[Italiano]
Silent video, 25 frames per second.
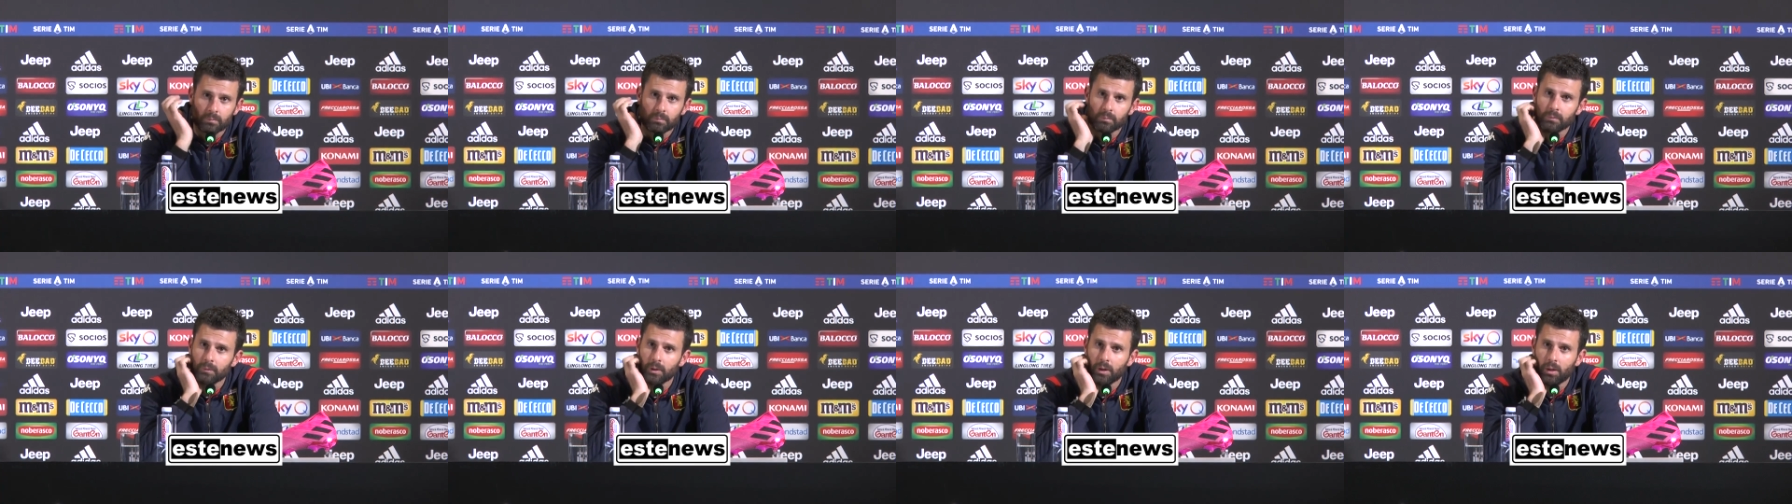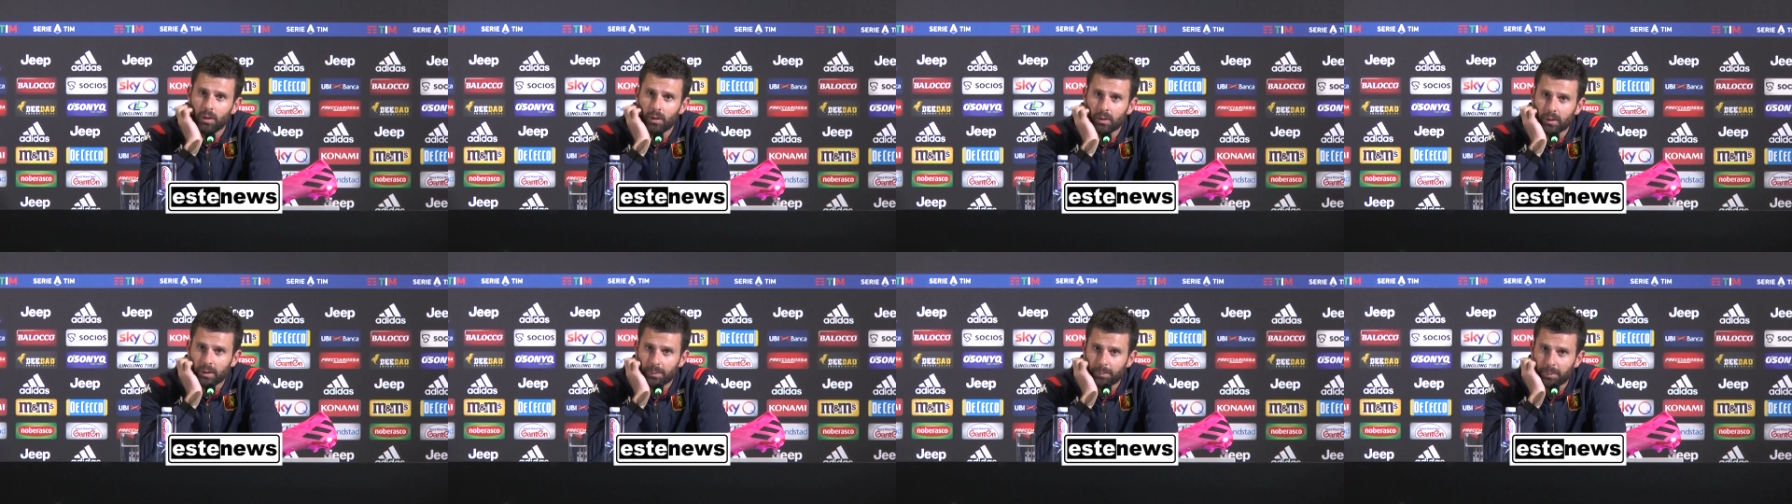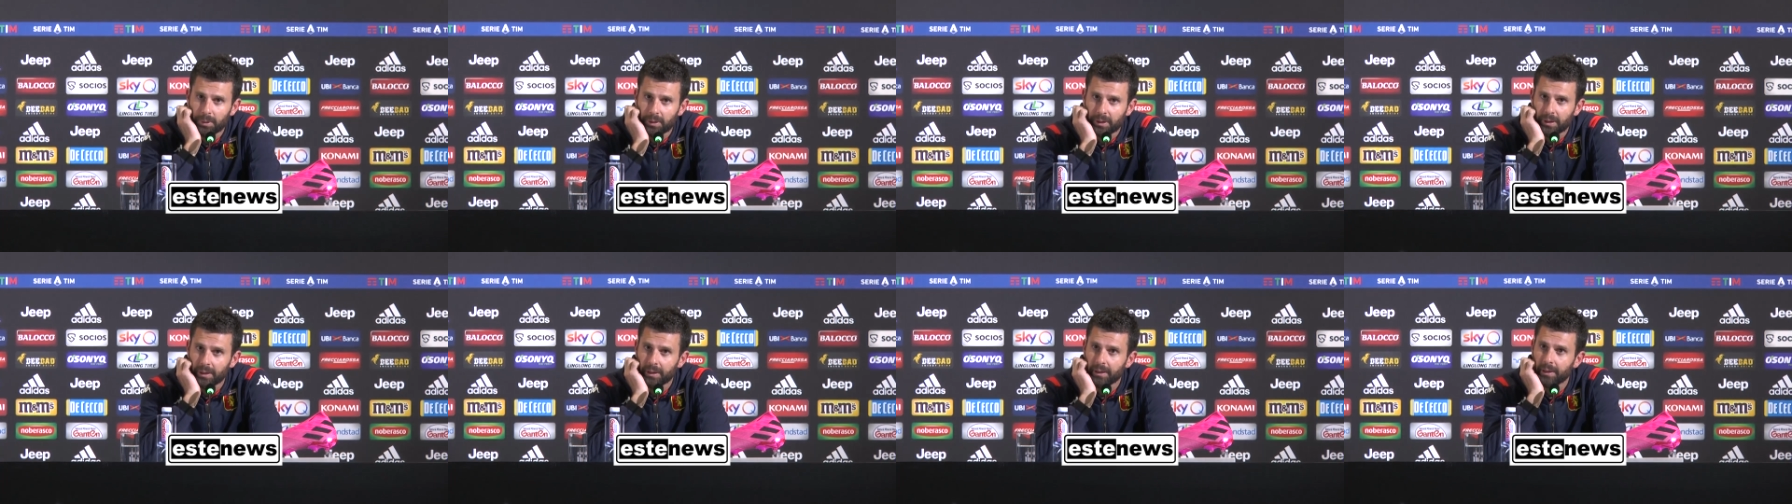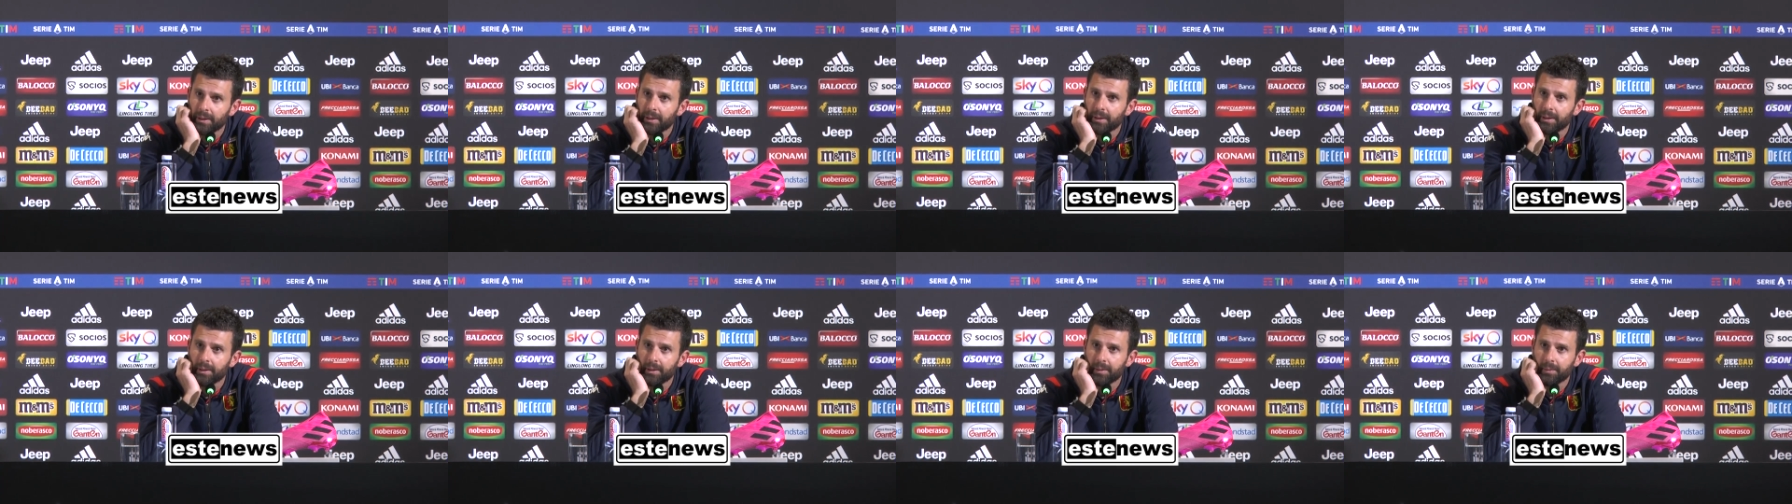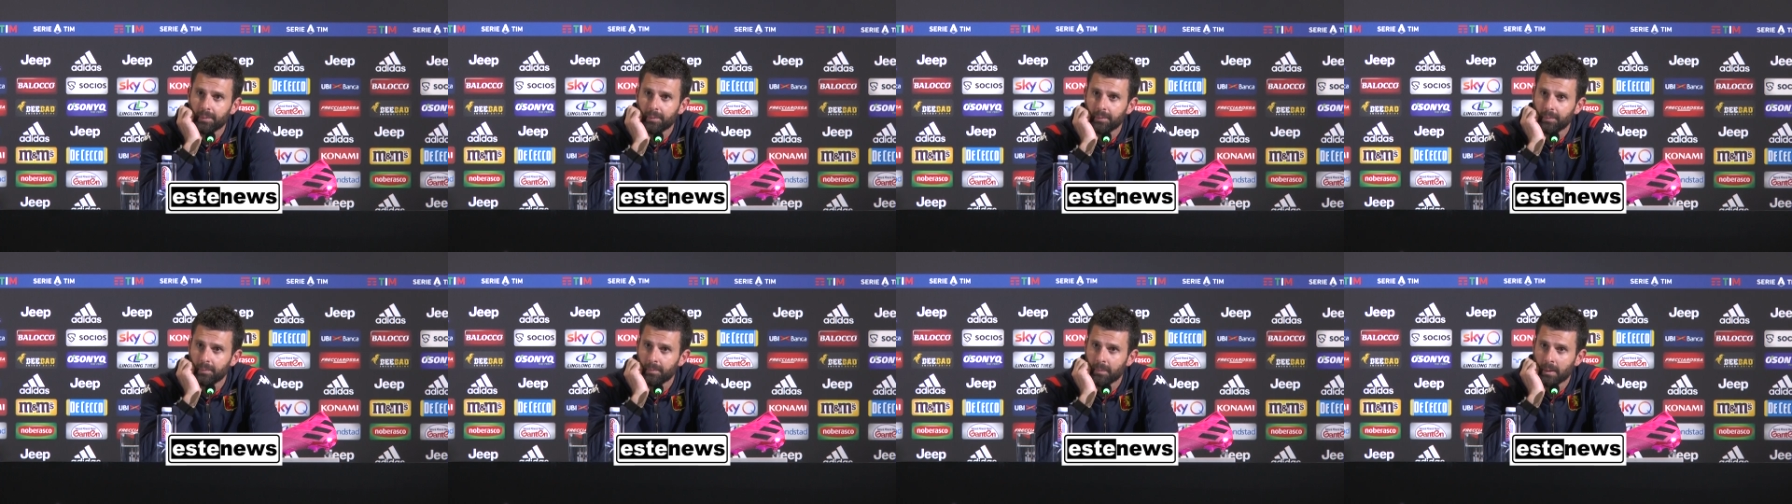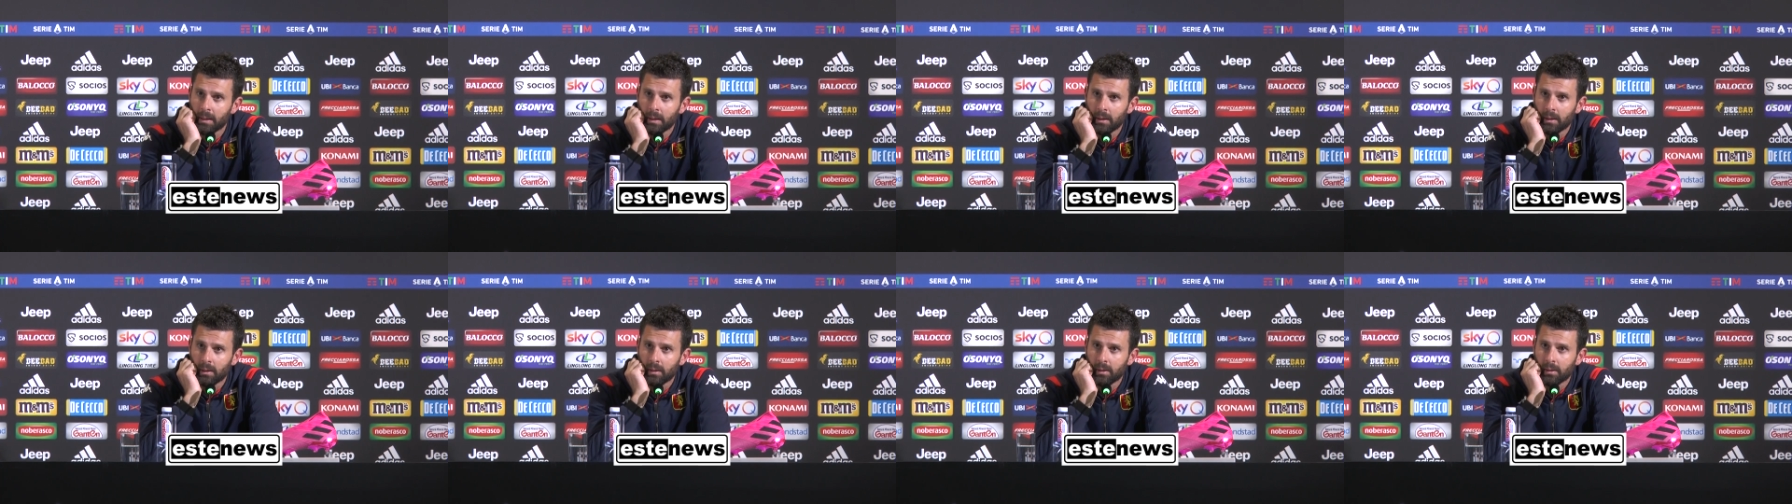No, anche perché
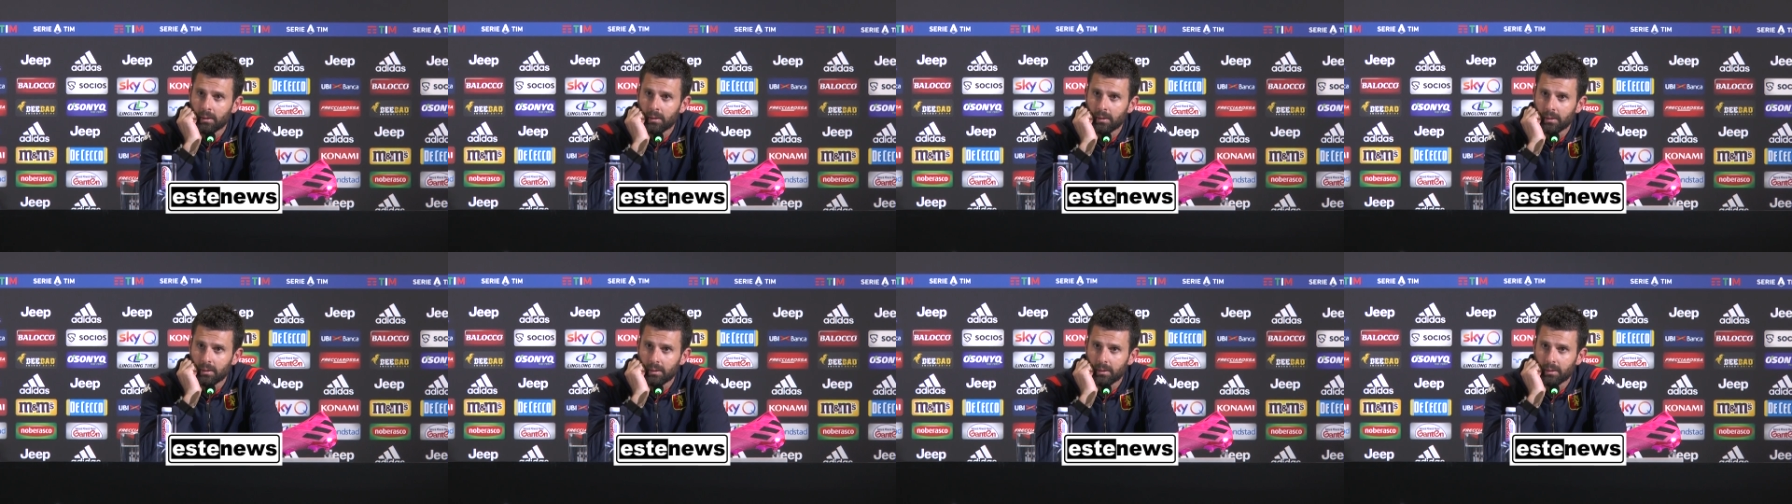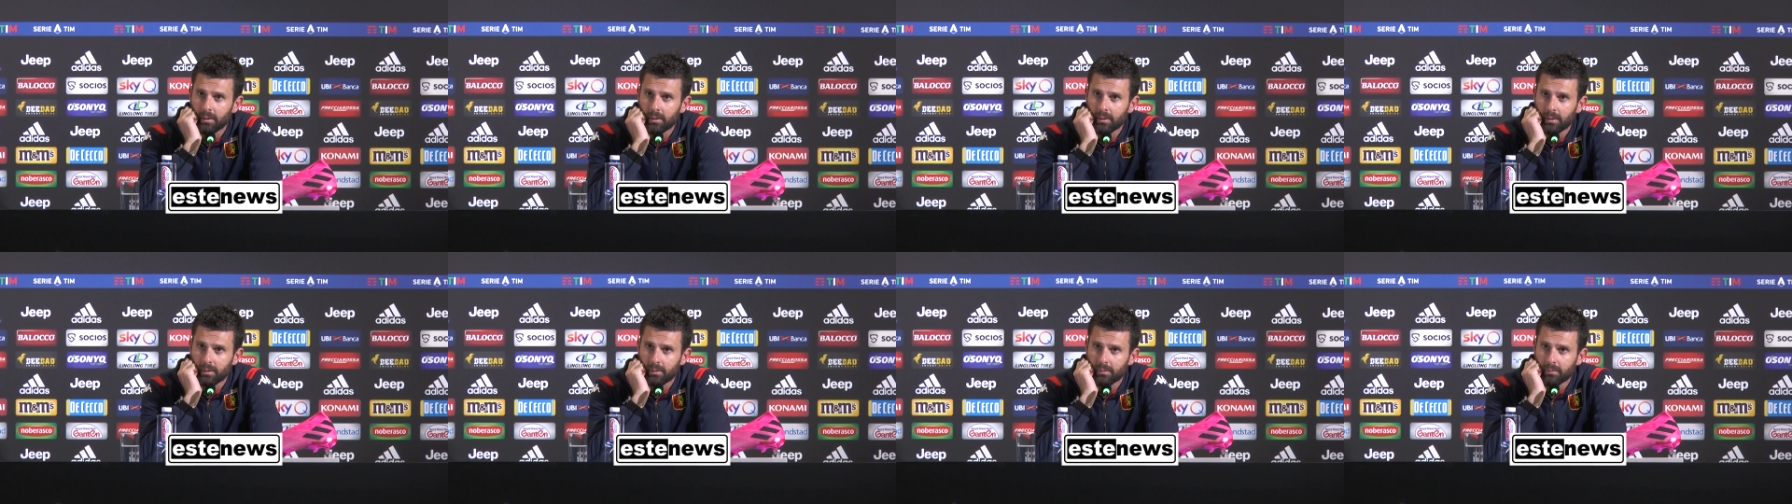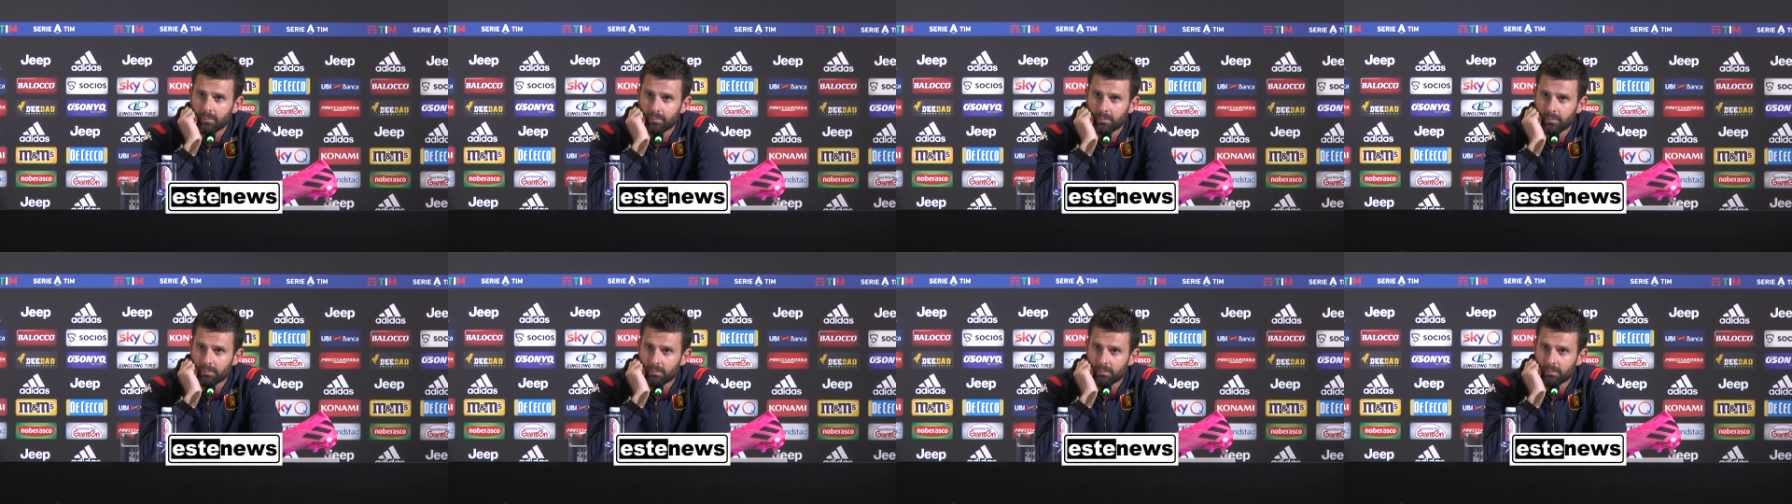eh,